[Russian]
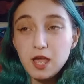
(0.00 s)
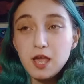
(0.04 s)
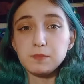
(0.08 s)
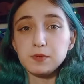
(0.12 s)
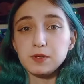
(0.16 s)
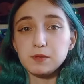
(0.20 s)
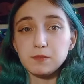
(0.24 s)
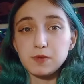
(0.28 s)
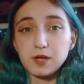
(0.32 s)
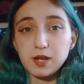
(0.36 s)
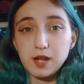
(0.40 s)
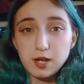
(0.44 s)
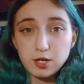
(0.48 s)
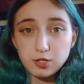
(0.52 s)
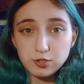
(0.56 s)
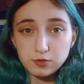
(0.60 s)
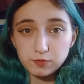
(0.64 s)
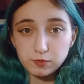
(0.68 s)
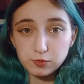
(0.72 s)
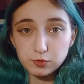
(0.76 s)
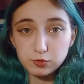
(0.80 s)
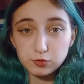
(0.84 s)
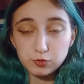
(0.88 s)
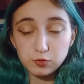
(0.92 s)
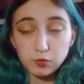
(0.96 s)

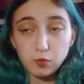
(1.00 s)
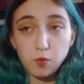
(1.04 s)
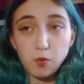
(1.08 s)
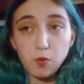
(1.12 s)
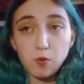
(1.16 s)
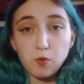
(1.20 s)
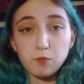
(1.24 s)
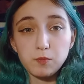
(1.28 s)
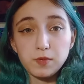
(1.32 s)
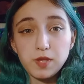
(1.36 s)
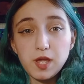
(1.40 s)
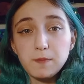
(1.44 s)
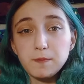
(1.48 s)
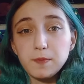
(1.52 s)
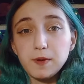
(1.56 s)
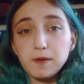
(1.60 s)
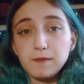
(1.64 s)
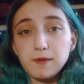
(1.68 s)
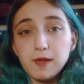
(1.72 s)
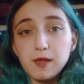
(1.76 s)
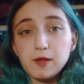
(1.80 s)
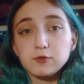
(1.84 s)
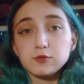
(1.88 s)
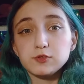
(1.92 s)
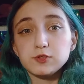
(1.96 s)
Перемораживаюсь, то у меня
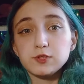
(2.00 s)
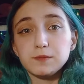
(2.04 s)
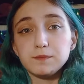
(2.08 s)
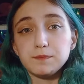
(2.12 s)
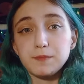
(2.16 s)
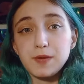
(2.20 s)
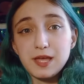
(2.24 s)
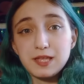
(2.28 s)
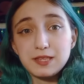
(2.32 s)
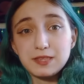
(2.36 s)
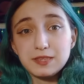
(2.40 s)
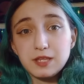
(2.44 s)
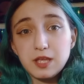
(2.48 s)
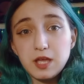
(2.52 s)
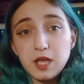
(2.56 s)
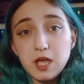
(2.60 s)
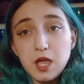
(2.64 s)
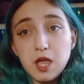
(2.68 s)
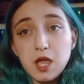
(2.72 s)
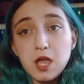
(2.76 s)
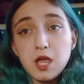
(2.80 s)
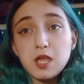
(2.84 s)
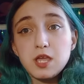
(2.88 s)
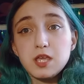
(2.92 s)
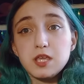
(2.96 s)
появляются пятна,
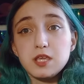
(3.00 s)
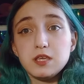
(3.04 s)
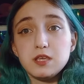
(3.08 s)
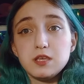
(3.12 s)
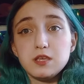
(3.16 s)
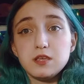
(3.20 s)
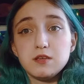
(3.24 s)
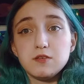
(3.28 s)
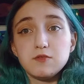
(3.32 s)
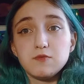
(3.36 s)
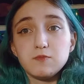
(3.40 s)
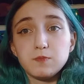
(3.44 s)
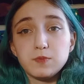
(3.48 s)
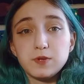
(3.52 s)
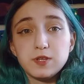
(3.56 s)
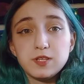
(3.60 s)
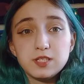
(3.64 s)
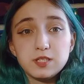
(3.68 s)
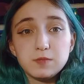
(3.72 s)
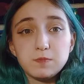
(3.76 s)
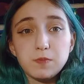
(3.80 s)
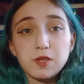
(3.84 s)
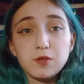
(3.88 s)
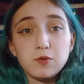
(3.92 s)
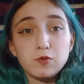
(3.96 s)
и, в
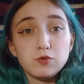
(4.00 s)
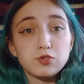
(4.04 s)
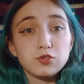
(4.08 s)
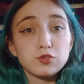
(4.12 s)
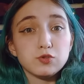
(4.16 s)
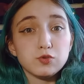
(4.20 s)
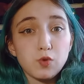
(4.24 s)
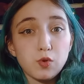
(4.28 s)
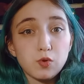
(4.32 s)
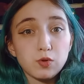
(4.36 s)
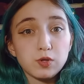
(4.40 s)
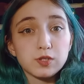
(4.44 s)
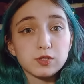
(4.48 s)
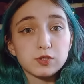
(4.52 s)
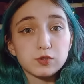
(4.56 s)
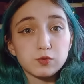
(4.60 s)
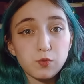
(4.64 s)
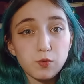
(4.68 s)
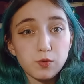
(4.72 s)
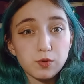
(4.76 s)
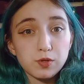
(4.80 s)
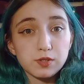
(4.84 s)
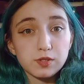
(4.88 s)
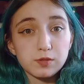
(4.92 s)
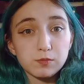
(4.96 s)
принципе, они очень долго
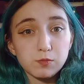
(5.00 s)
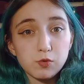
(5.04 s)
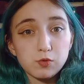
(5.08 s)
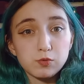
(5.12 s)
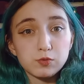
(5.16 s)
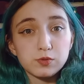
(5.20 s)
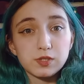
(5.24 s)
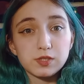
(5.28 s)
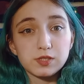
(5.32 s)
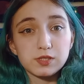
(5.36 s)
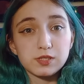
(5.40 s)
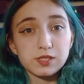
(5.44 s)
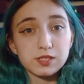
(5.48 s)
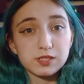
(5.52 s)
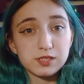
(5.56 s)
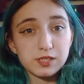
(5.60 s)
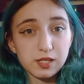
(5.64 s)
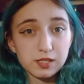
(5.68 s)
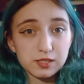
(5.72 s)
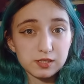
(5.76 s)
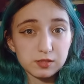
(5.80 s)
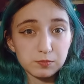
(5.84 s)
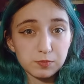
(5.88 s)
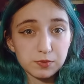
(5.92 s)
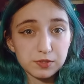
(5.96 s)
сходят и могут
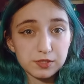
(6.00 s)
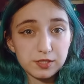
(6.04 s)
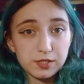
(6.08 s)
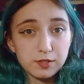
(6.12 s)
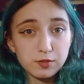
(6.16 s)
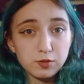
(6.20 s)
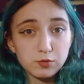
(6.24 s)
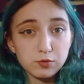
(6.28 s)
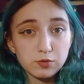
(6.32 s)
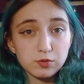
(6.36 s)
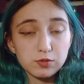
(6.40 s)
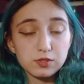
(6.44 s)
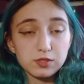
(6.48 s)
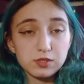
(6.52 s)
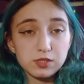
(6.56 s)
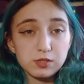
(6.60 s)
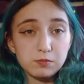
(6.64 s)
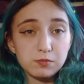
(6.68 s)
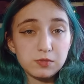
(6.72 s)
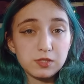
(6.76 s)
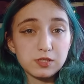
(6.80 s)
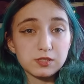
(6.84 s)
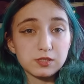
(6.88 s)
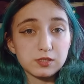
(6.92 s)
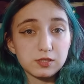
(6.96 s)
разрастаться по телу
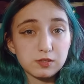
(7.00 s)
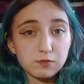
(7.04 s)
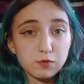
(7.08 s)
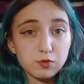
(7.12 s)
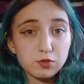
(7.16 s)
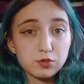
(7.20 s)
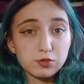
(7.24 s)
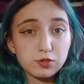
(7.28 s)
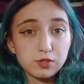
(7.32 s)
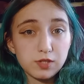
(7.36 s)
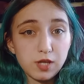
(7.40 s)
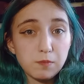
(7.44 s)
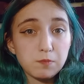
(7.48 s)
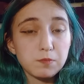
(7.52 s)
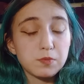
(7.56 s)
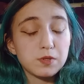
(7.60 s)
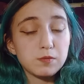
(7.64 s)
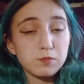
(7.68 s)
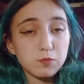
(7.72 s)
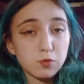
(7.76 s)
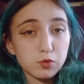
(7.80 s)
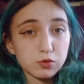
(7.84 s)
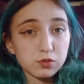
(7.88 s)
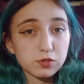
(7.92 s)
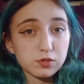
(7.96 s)
именно из-за того, что я
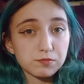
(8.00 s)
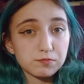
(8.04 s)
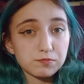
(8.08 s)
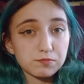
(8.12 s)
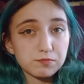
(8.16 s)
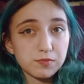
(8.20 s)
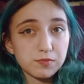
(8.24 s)
перемерзла